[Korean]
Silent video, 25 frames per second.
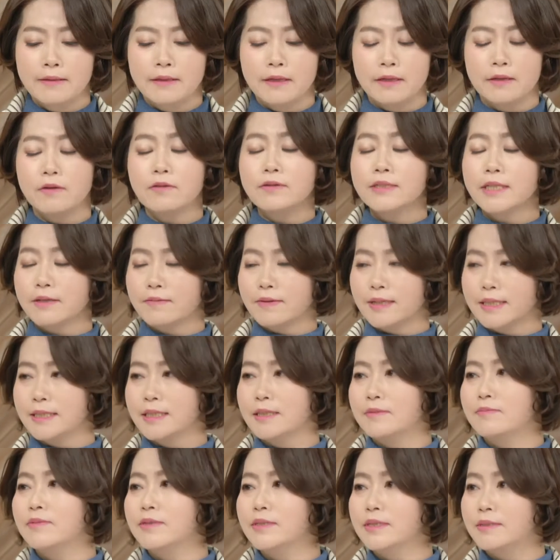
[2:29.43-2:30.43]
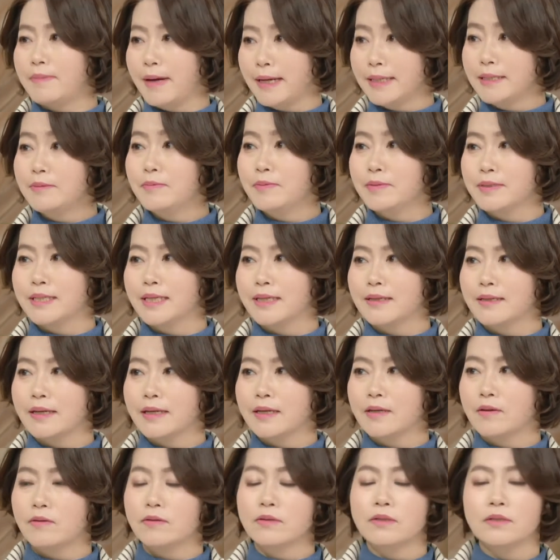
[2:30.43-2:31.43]
뇌경색 환자분들을 많이
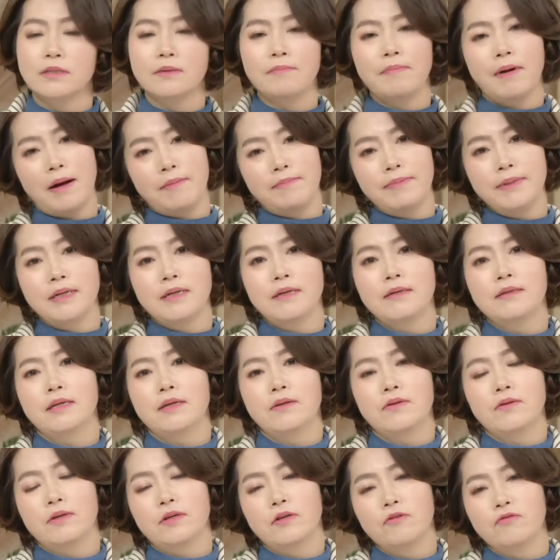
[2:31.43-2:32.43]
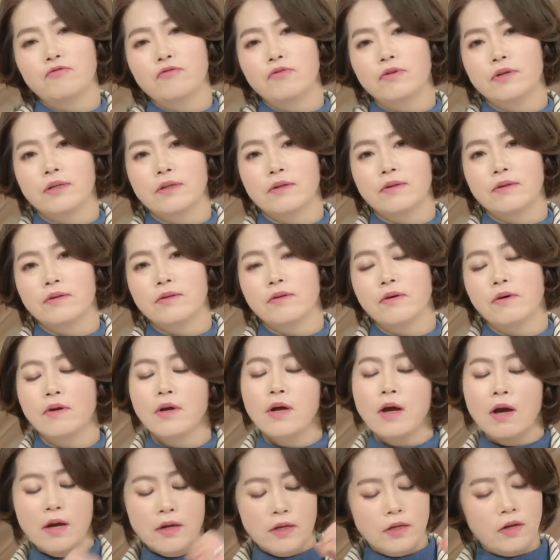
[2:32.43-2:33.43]
보잖아요. 네. 그래서 이제 마비가 돼서 이렇게 누워 있어서
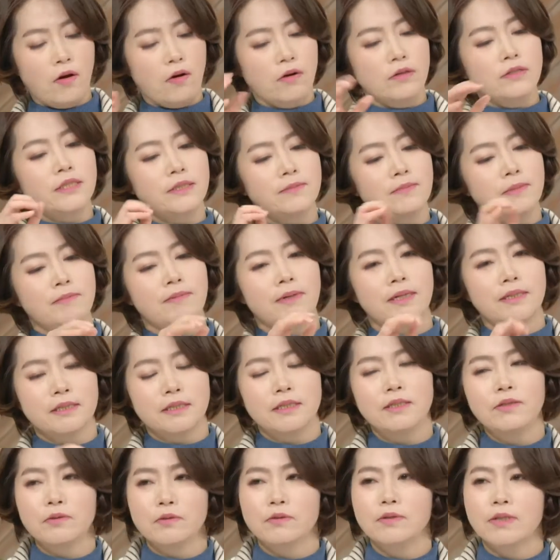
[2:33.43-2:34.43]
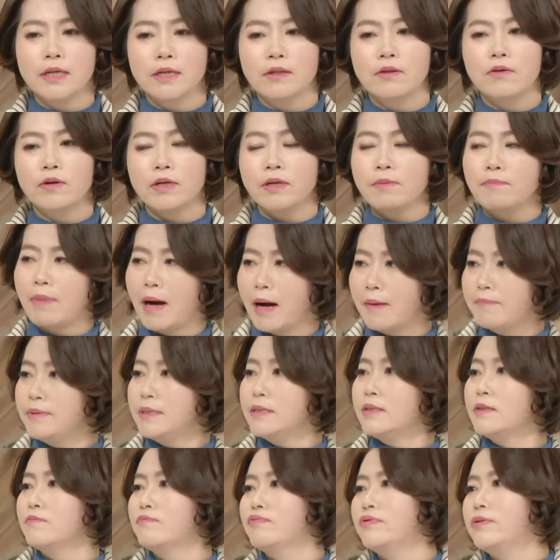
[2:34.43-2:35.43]
열심히 막 치료를 해서 이
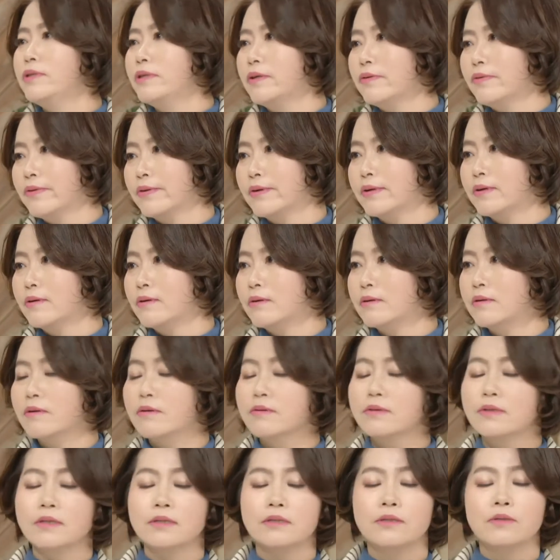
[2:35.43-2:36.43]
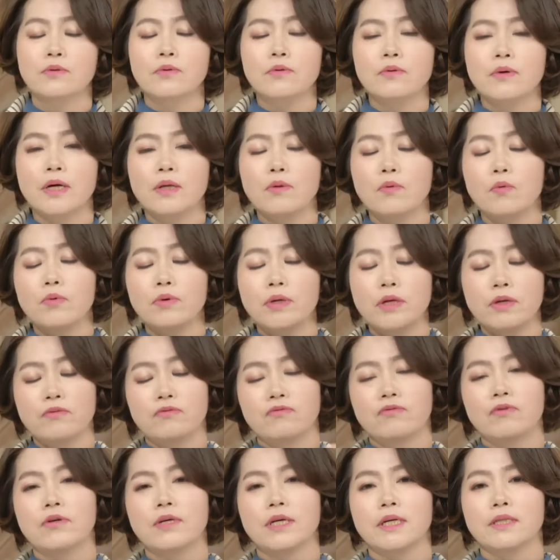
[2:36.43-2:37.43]
마비는 풀렸어요. 네. 그런데 음. 그동안 오래
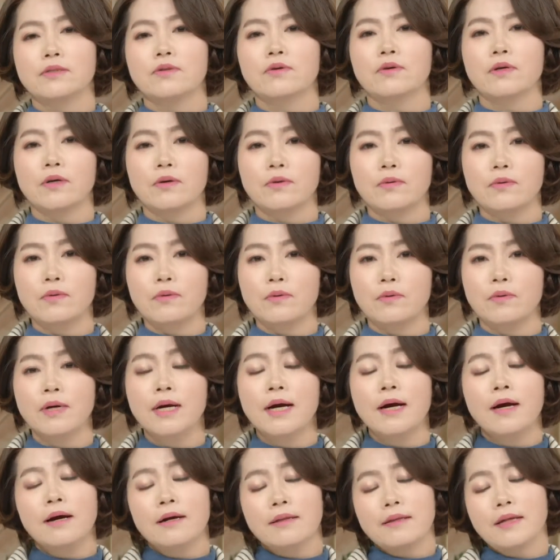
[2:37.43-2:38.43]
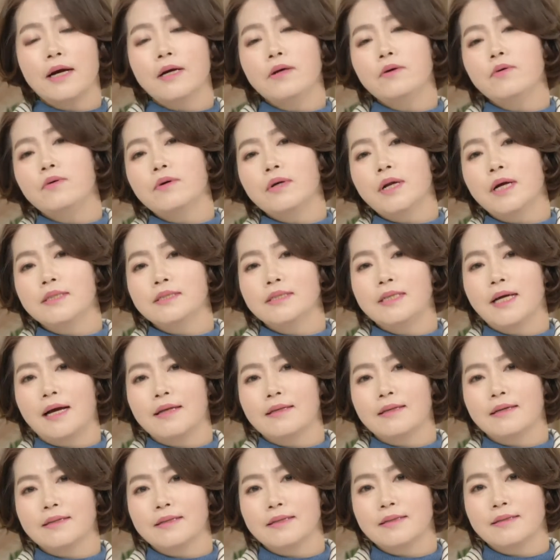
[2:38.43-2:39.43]
누워 계셔갖고 사용을 음. 하지
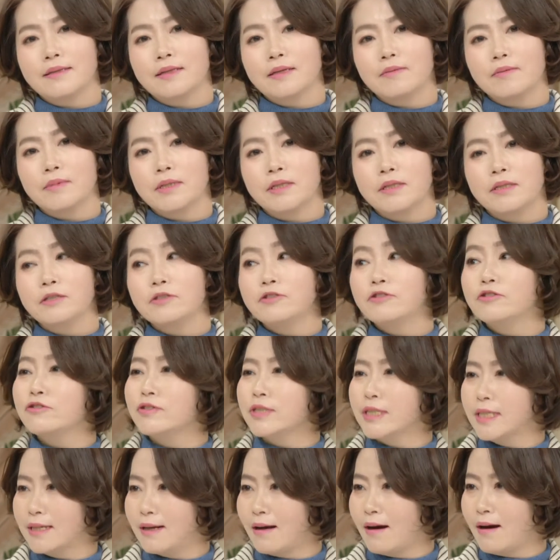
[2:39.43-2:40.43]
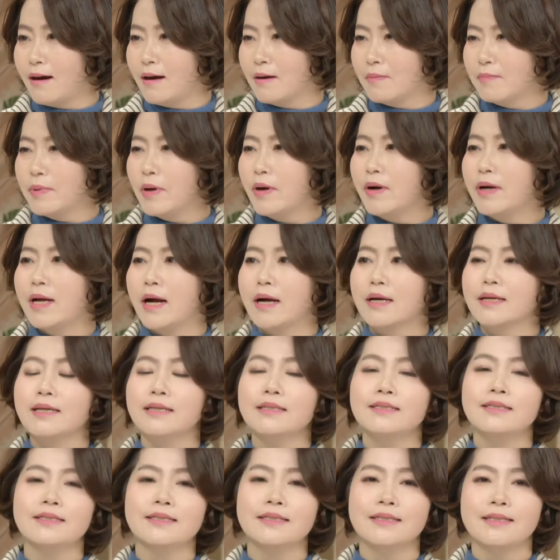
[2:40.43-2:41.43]
않았기 때문에 맞아. 근육이랑 뼈가 아
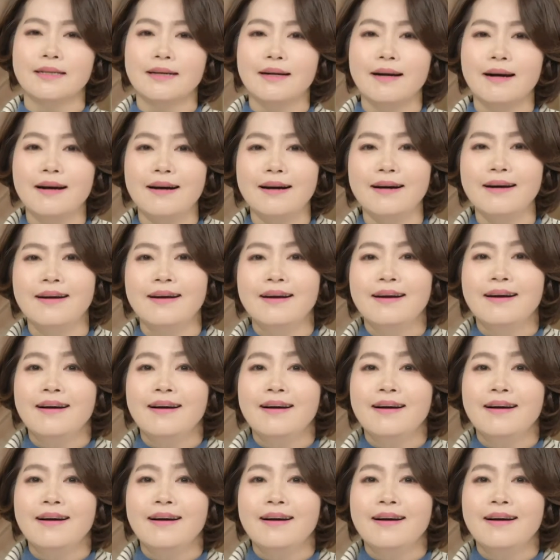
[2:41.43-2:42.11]
약해지니까 네.